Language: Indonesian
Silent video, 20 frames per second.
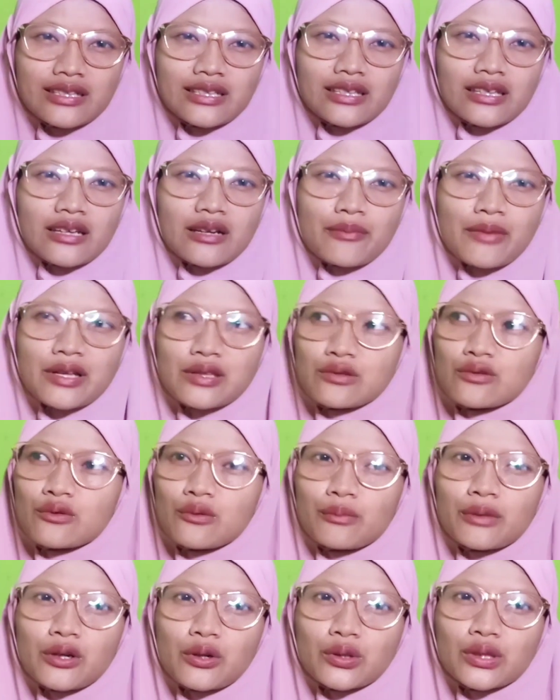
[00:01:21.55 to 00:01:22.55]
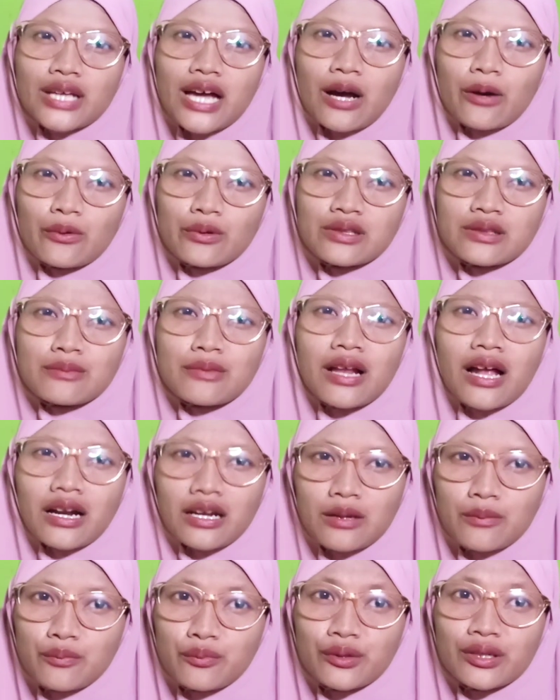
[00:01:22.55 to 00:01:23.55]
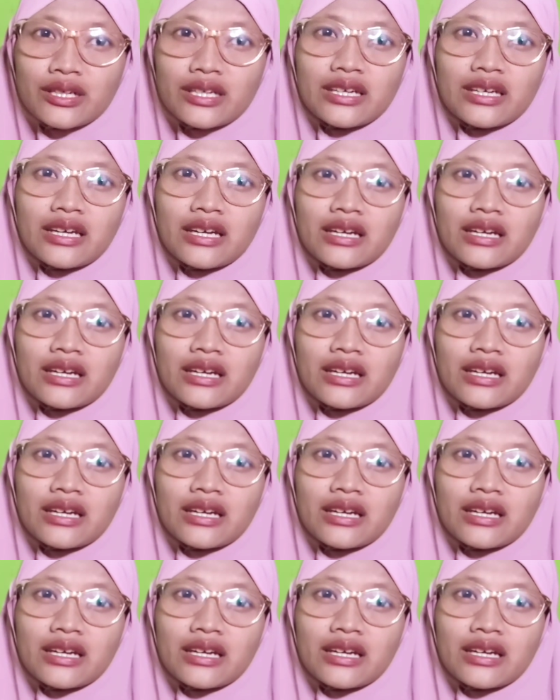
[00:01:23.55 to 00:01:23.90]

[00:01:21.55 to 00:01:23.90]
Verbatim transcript: termasuk menurut aku 9000 ini